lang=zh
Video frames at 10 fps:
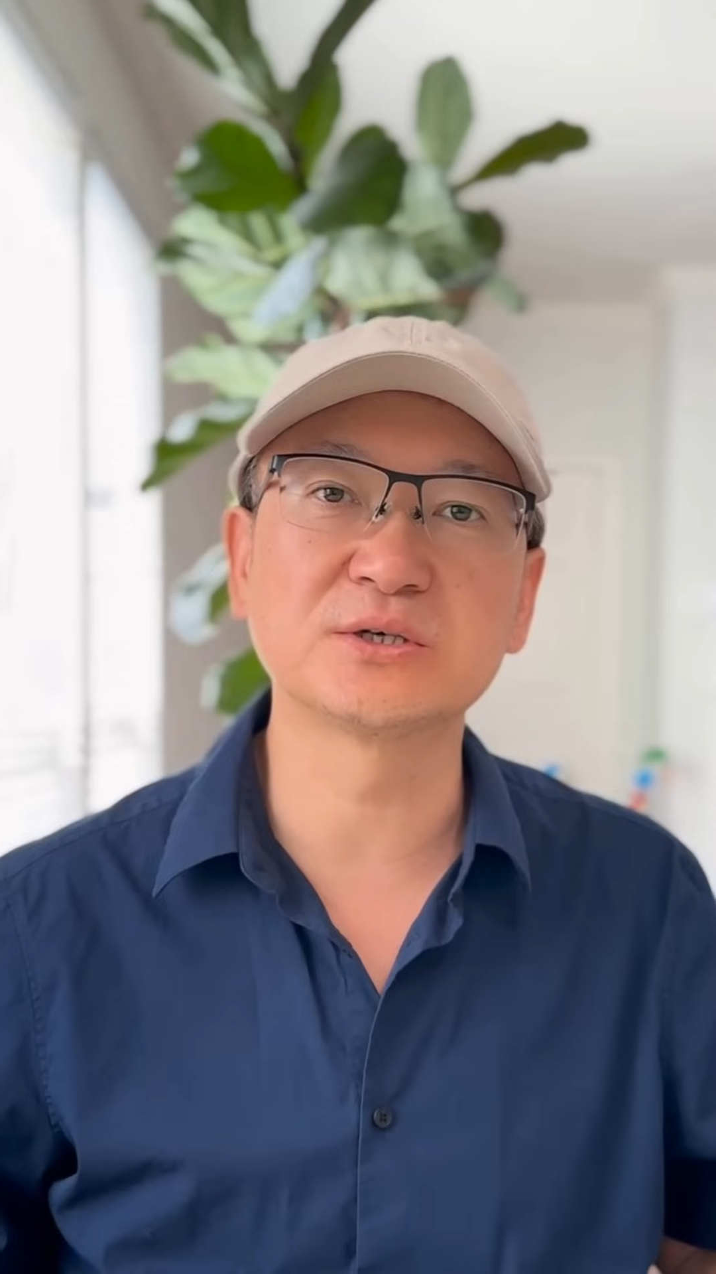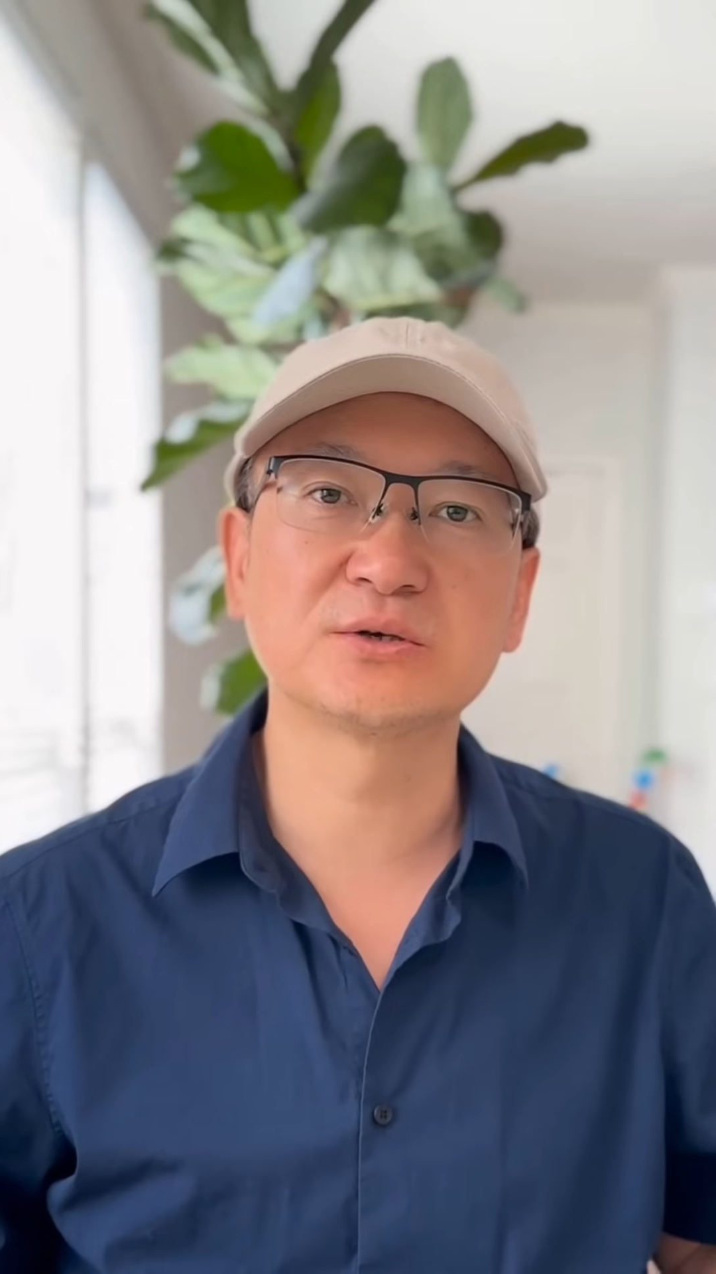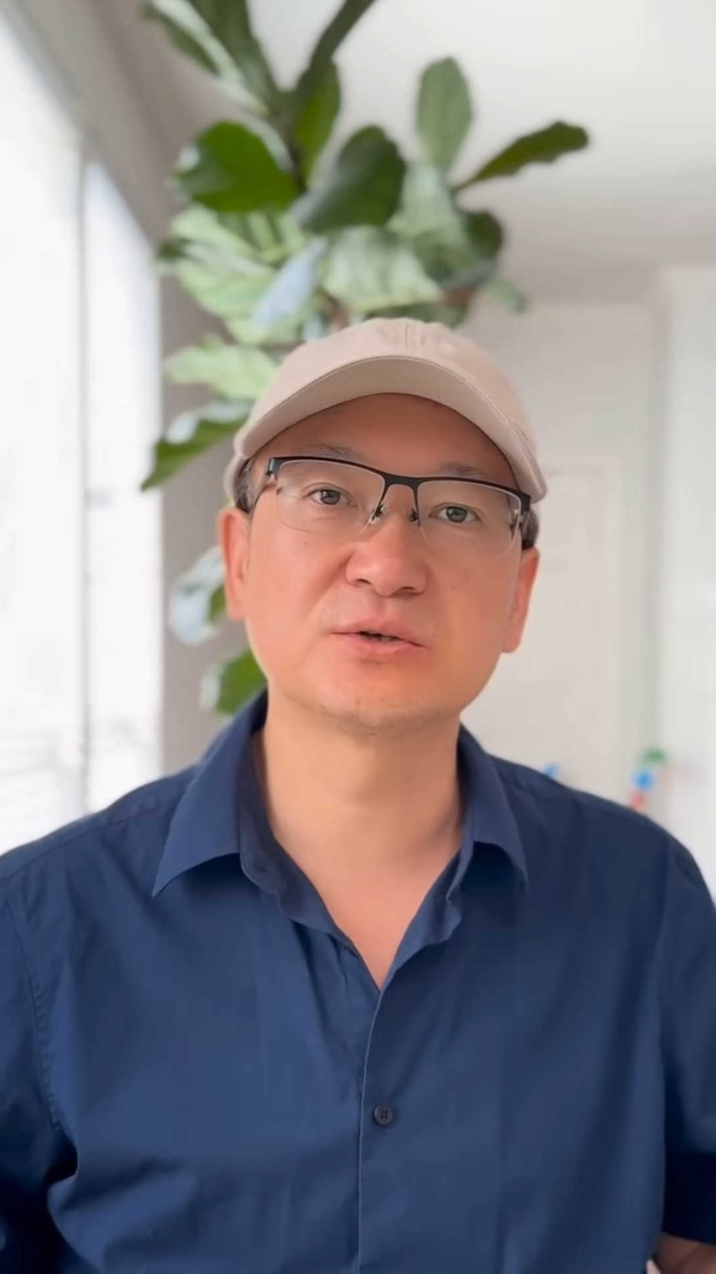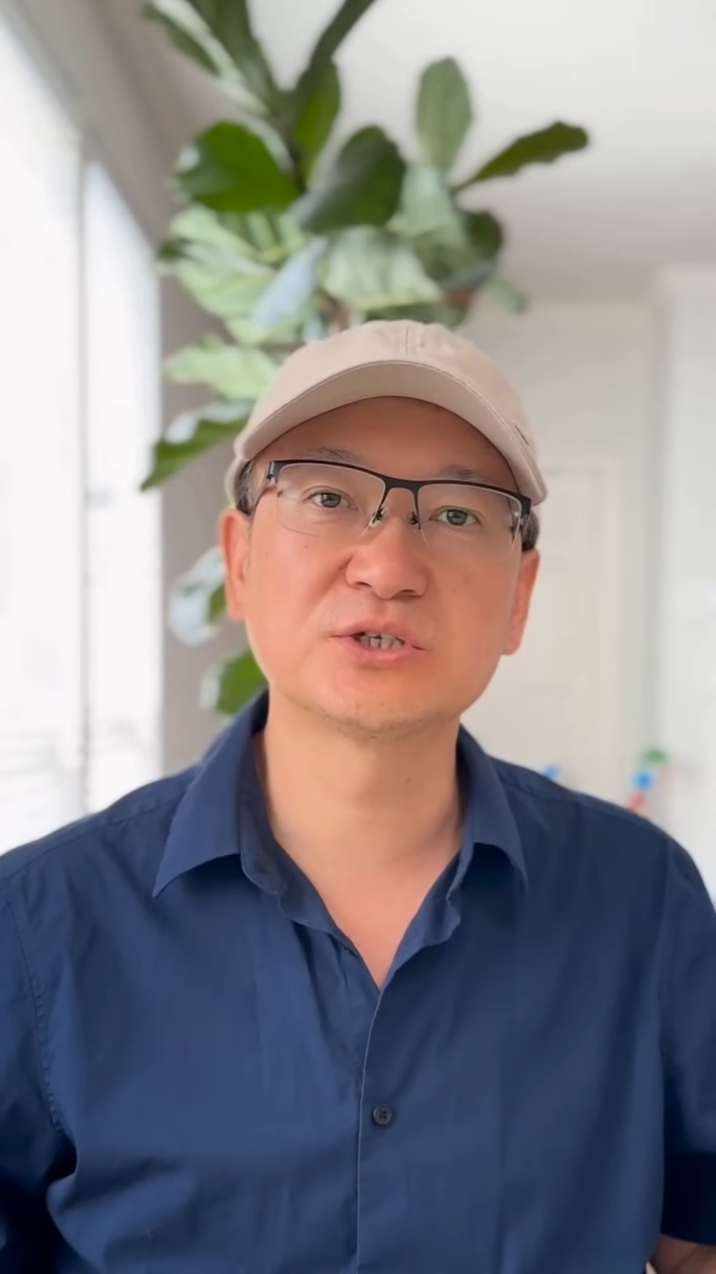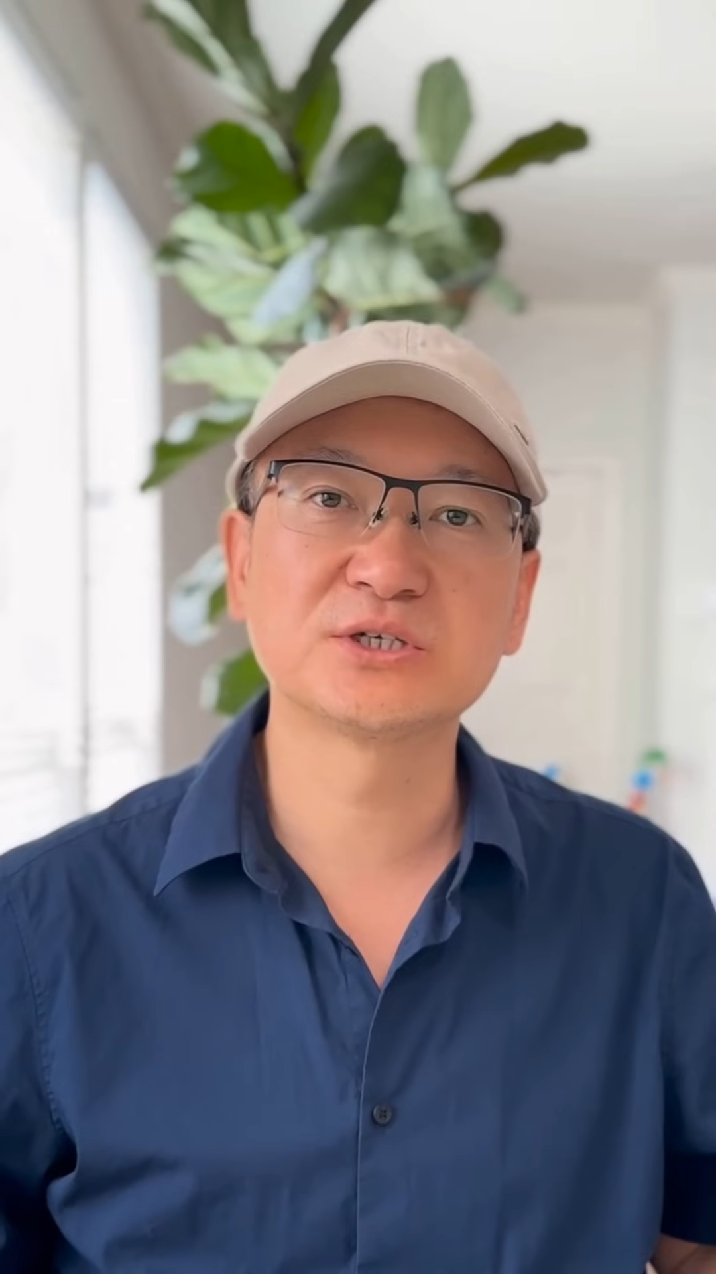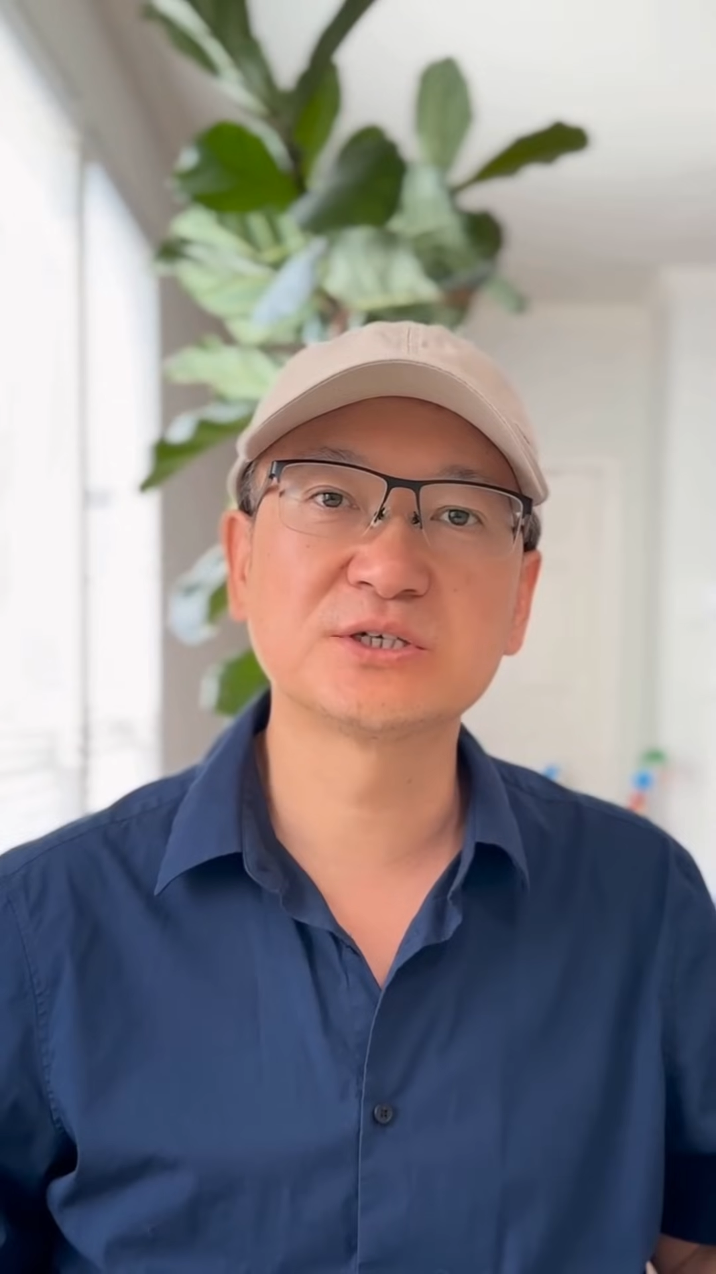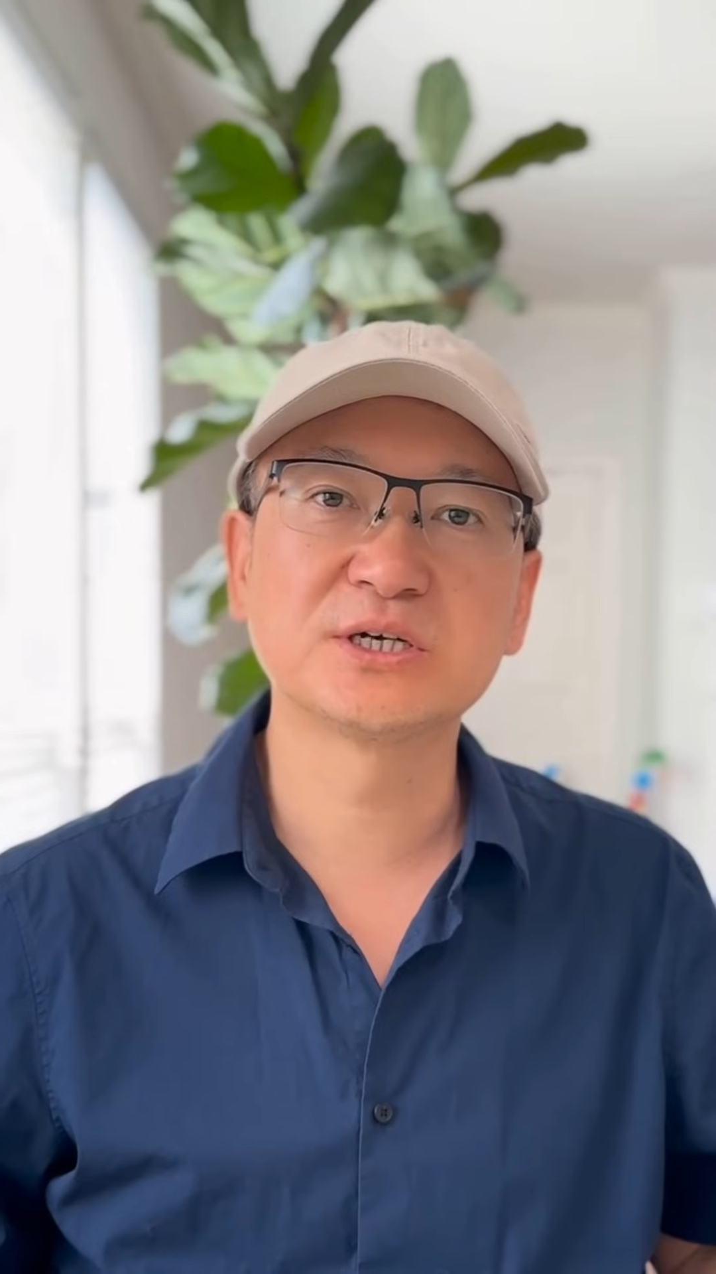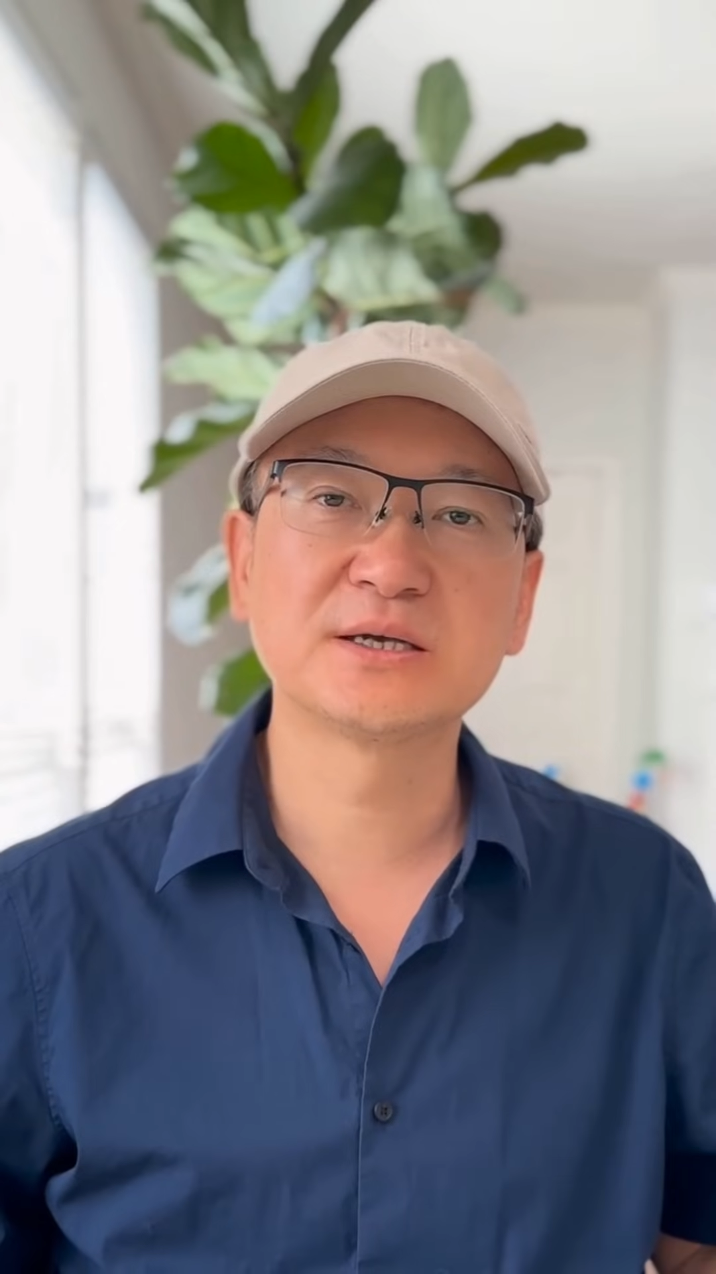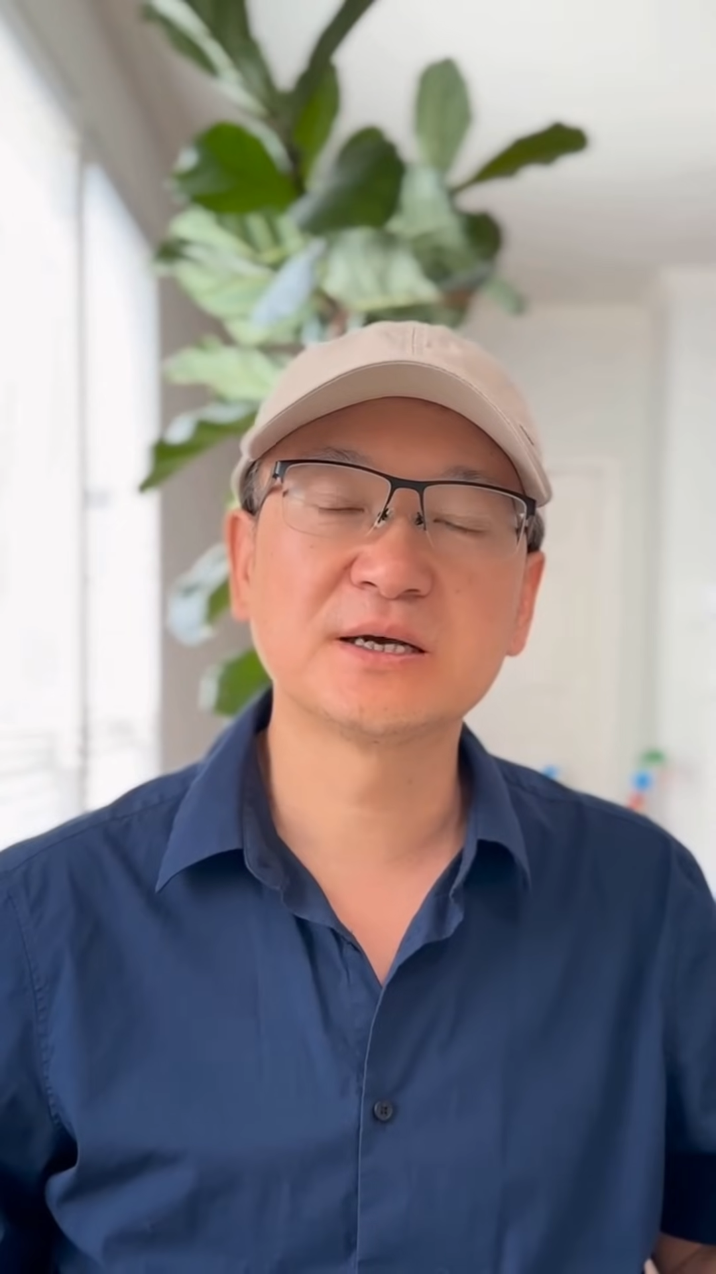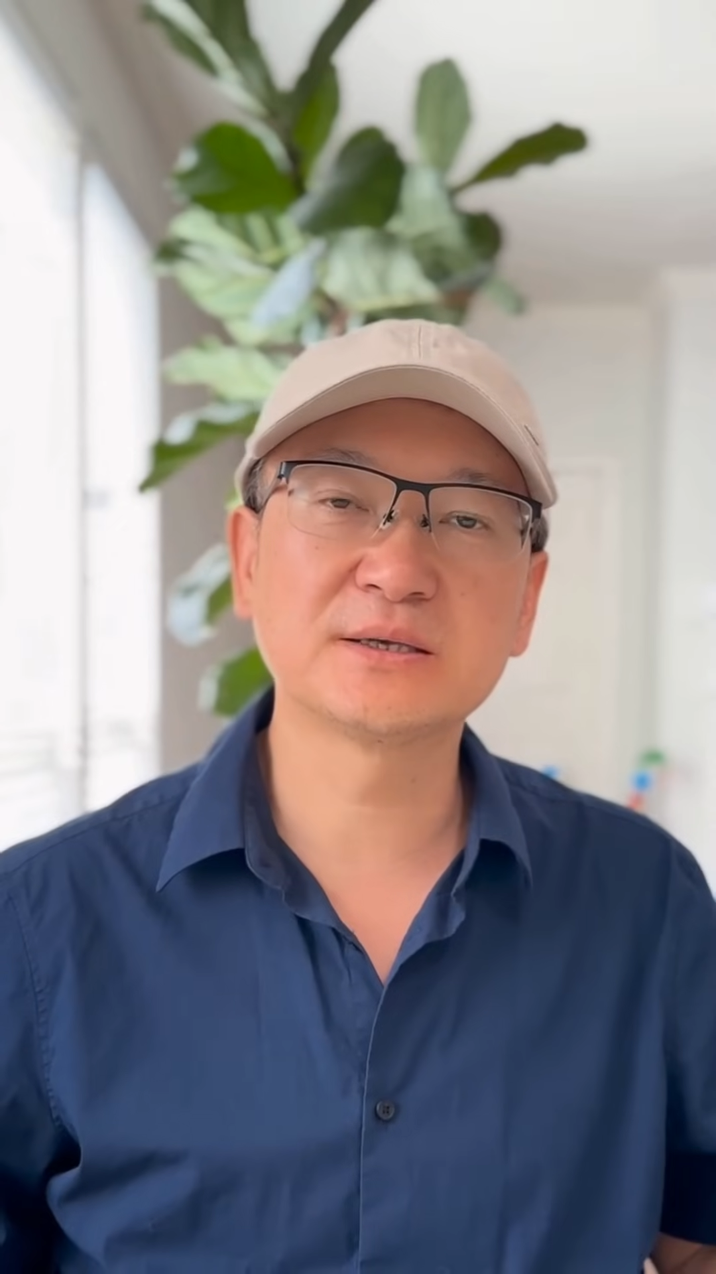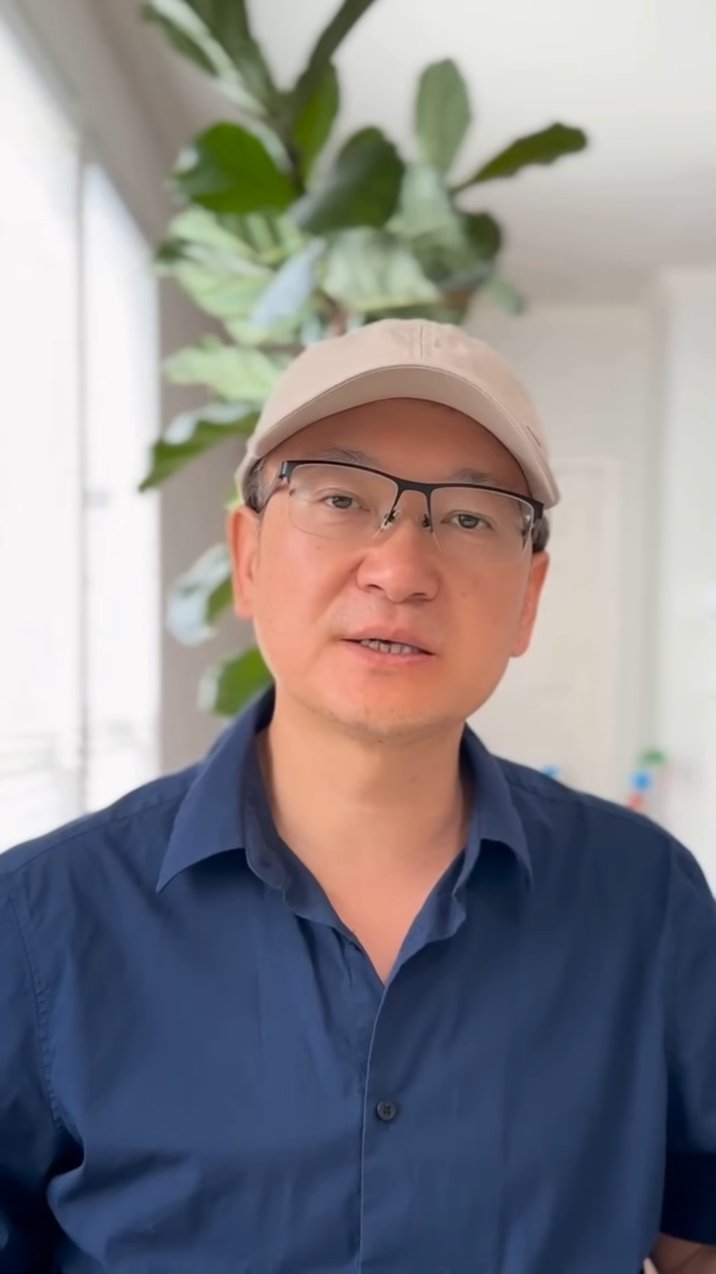更直接的